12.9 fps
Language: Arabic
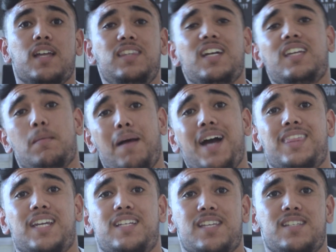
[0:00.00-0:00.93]
تخدم
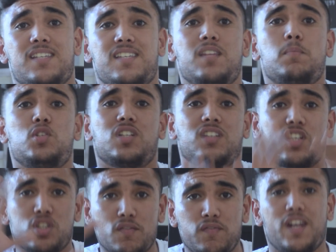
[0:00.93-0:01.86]
اكثر اكزرسيسات باش
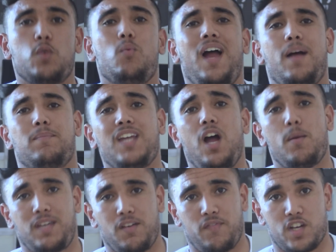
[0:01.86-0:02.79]
تكتشف الانواع
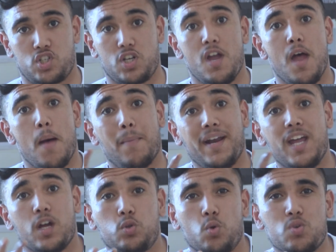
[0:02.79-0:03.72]
نتاعهم كيفاش
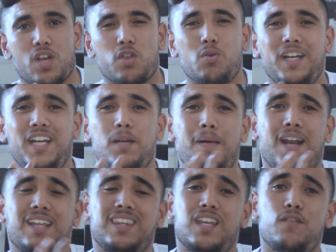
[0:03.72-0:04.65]
معناها الدروس هذوك
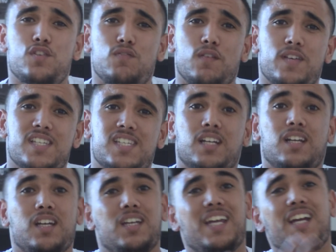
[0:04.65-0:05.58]
عباره غلط في الفيزيك
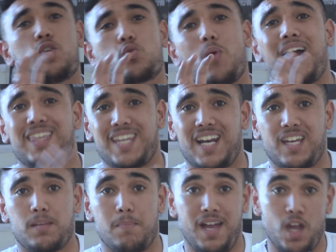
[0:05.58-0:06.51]
يركزوا اكثر على
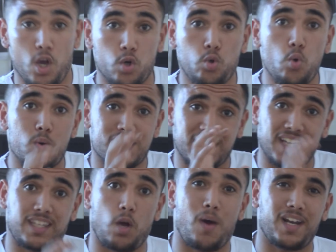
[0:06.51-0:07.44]
الخدمه الكور
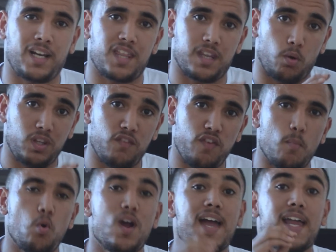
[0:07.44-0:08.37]
سيتاخوا عليه نظره
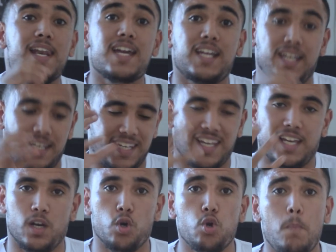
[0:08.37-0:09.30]
وتفهموا لكن
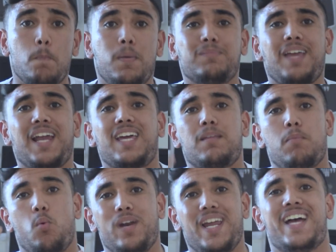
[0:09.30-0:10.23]
اللب نتاع
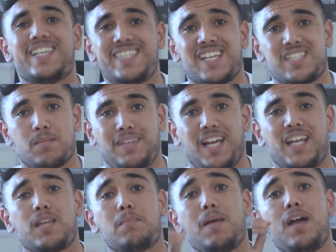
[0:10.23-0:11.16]
الخدمه والاساس نتاع
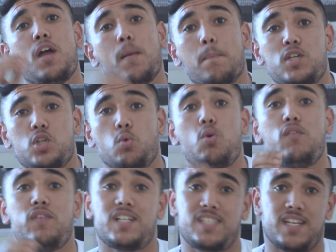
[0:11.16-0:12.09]
الخدمه باش يكون
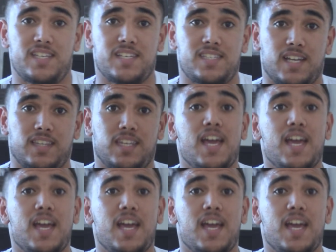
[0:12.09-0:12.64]
في الاكزرسيسات